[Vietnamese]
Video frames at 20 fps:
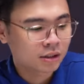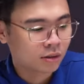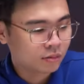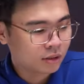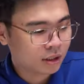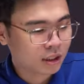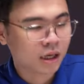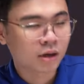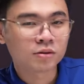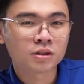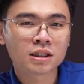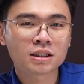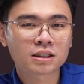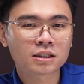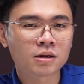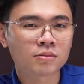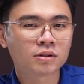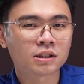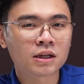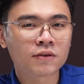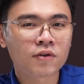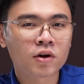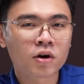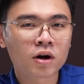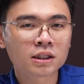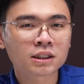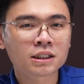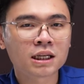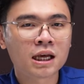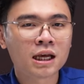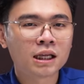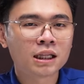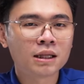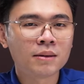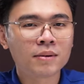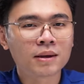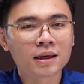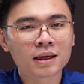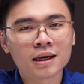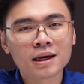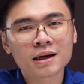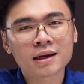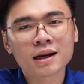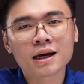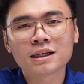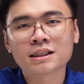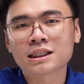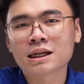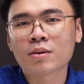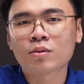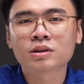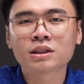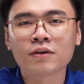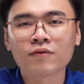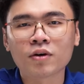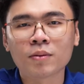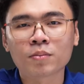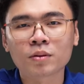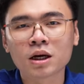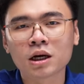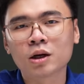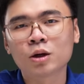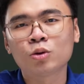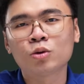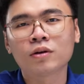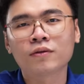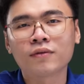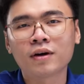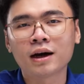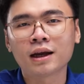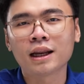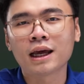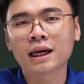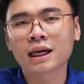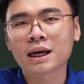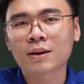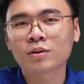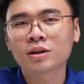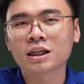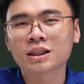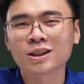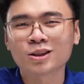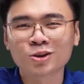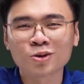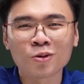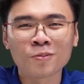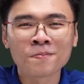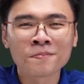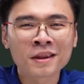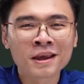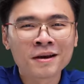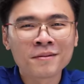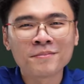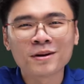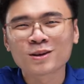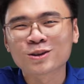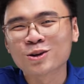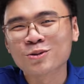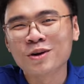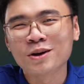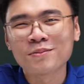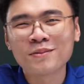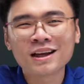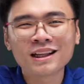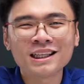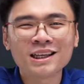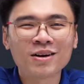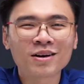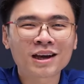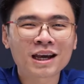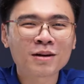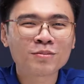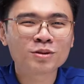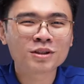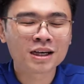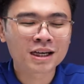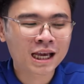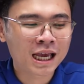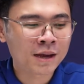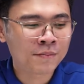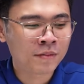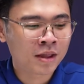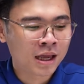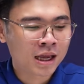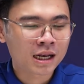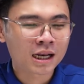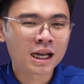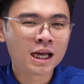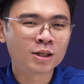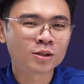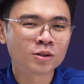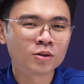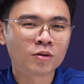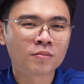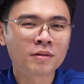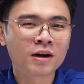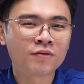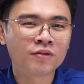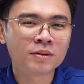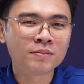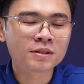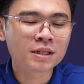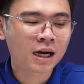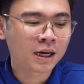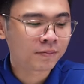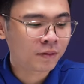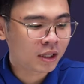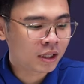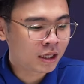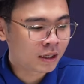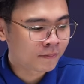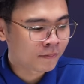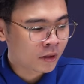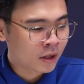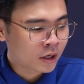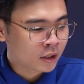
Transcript: giống như kiểu trên dòng Zephyrus thì mình nghĩ đây sẽ là một sản phẩm cực kỳ tuyệt vời để anh em có thể sử dụng mặc dù mình biết nhiều anh em chơi game đều sử dụng bàn phím giỏi, thế nhưng